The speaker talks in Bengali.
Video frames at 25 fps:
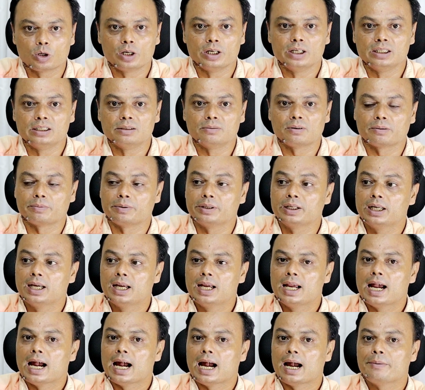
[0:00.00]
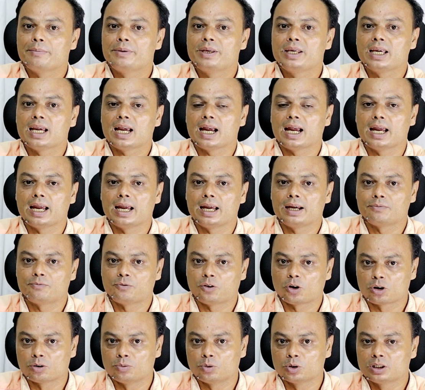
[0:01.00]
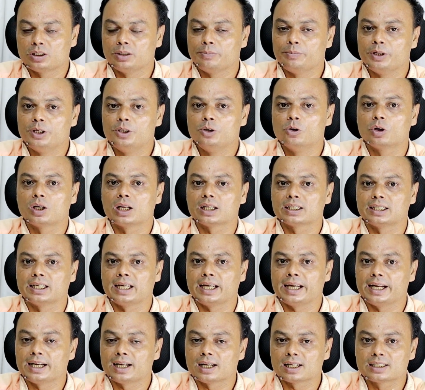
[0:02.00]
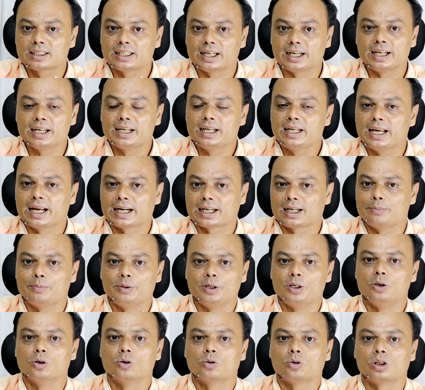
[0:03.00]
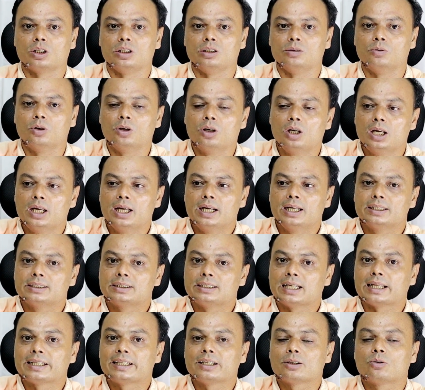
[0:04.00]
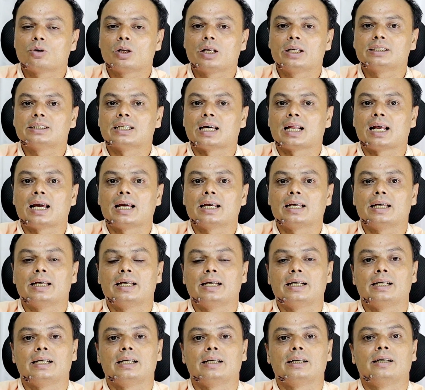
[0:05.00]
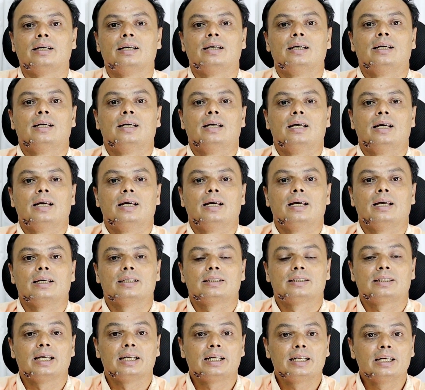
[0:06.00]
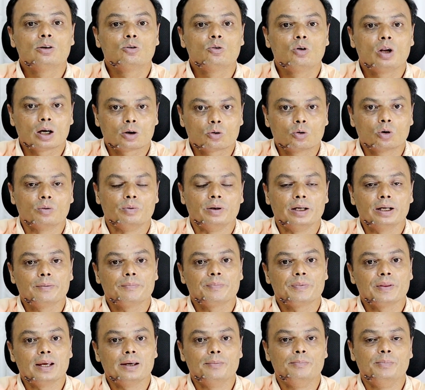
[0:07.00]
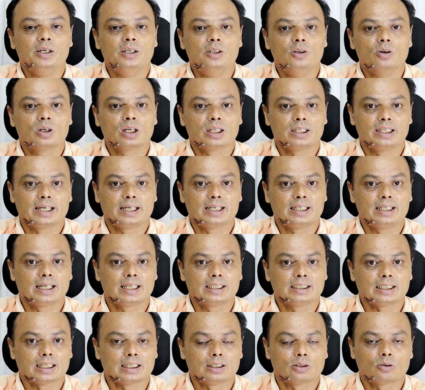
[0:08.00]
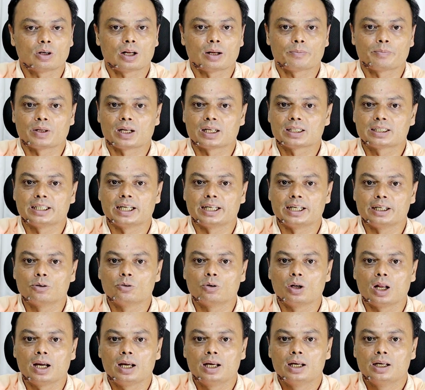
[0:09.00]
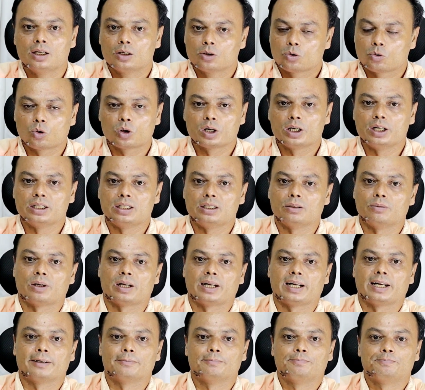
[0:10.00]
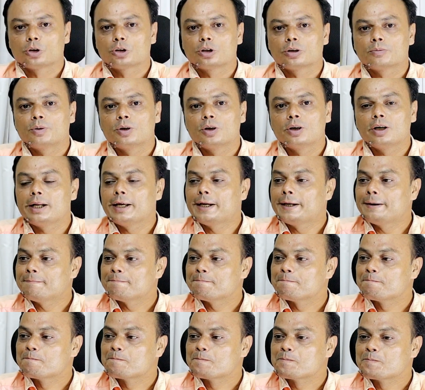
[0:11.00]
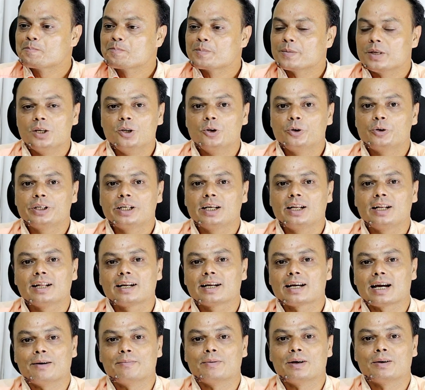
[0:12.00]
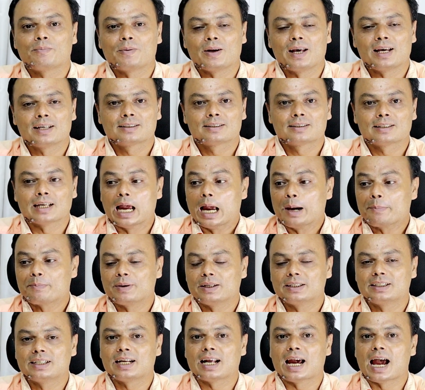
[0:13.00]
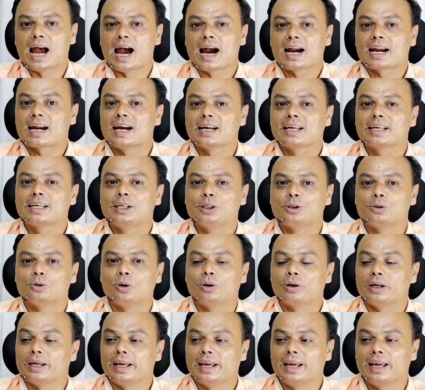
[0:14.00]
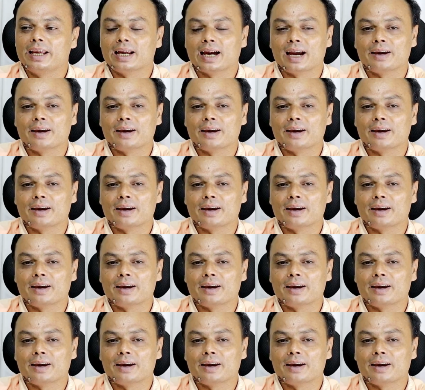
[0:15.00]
করে নিতে পারবেন আমি পরবর্তী ভিডিওটাতে এটা সেটিং নিয়ে একটা ভিডিও করে দিব যাতে করে যারা সেটিংগুলো করবেন এই ভিডিওটা দেখে দেখে যাতে করে আপনারা সেটিংগুলো করে নিতে পারেন দর্শক মণ্ডলী ইউটিএলের গামা প্লাস আপনাদের আকাঙ্ক্ষিত এই